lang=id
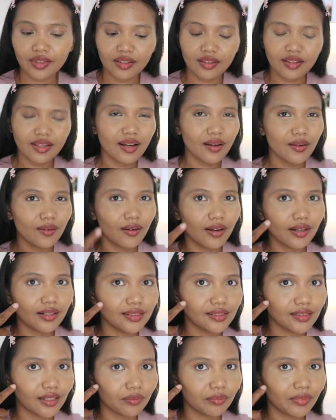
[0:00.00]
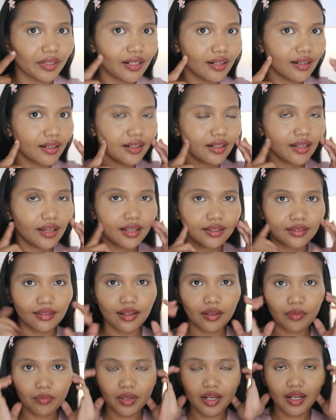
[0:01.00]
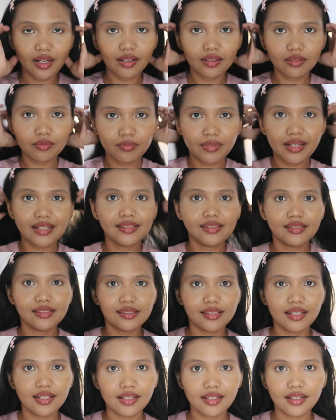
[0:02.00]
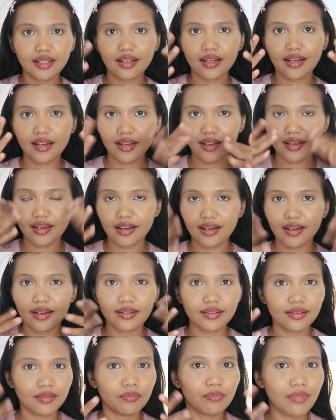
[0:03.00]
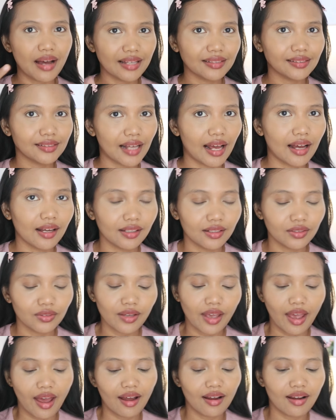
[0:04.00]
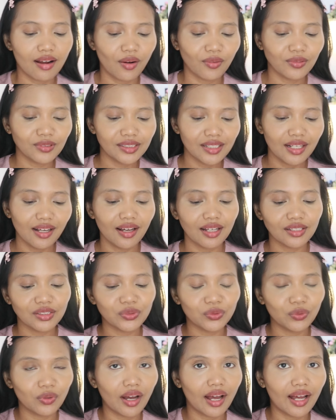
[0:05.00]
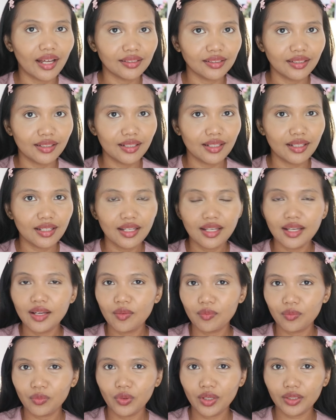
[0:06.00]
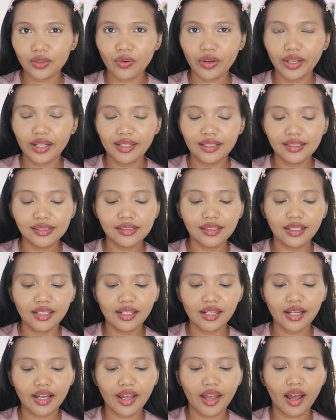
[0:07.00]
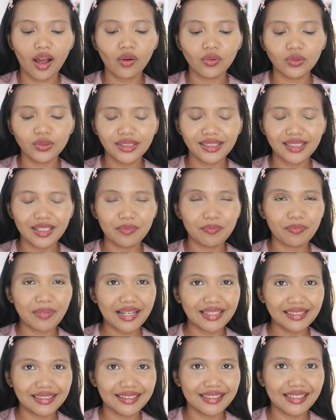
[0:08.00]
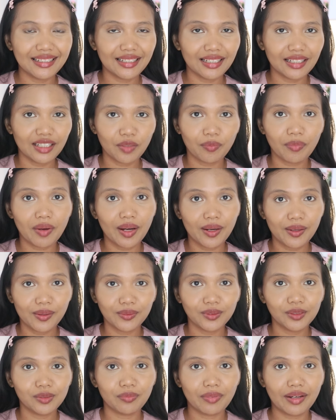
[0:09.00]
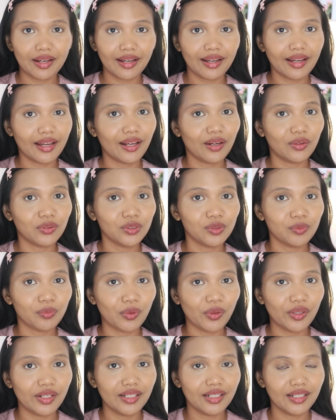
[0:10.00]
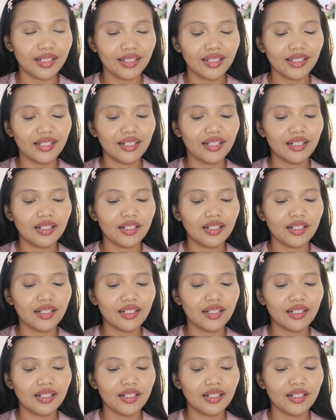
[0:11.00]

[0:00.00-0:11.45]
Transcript: dia kalau nggak diset bedak kelihatan banget masih kayak basah gitu ya aku sih nggak suka jadi buat oily skin kayak aku sih pasti tetap harus pakai loose powder